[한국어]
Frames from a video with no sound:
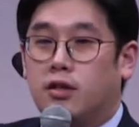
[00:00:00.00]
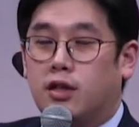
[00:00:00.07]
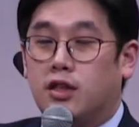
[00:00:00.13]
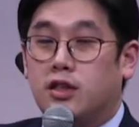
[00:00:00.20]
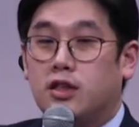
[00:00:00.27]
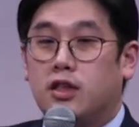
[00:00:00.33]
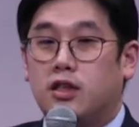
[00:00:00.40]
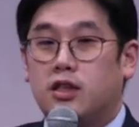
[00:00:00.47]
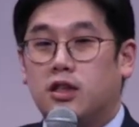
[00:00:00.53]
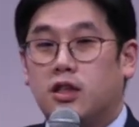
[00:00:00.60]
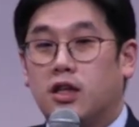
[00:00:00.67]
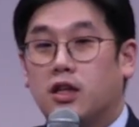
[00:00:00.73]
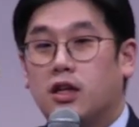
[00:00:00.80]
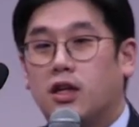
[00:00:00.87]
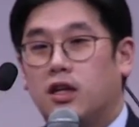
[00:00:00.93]

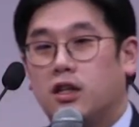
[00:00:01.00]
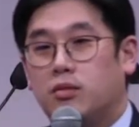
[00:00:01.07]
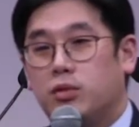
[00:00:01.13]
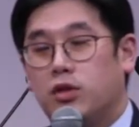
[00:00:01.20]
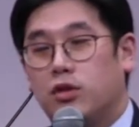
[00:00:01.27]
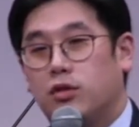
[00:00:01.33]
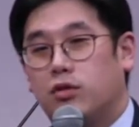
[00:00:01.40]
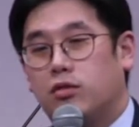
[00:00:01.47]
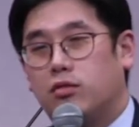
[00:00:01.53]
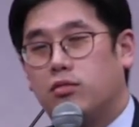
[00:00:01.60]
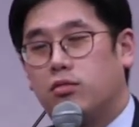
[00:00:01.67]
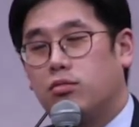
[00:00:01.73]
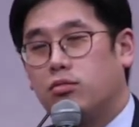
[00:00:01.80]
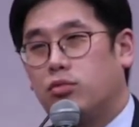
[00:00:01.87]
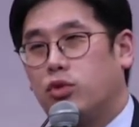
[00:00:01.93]
SAT나 아니면
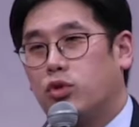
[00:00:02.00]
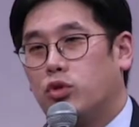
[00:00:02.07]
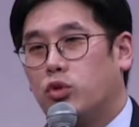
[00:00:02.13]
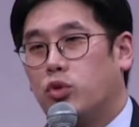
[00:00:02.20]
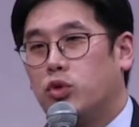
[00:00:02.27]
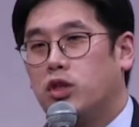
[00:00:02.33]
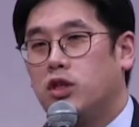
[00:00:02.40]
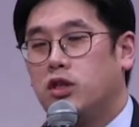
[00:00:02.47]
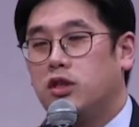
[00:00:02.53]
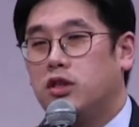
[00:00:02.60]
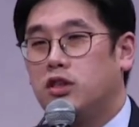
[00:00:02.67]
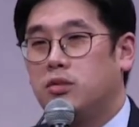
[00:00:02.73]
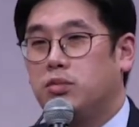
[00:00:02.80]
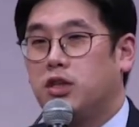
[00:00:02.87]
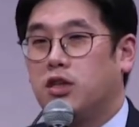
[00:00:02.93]
뭐 돈 있는
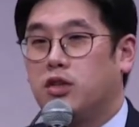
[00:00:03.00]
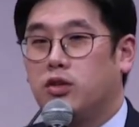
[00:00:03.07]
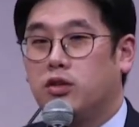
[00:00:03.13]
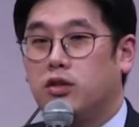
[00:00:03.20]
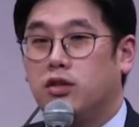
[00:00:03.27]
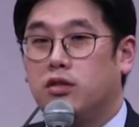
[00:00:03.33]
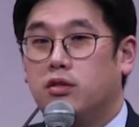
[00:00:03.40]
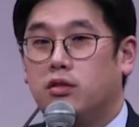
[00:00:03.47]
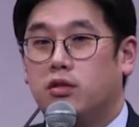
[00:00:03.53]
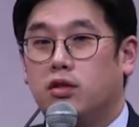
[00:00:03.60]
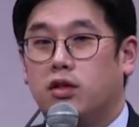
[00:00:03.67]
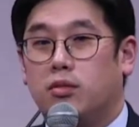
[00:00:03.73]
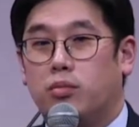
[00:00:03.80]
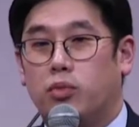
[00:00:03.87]
집 자녀들은 네,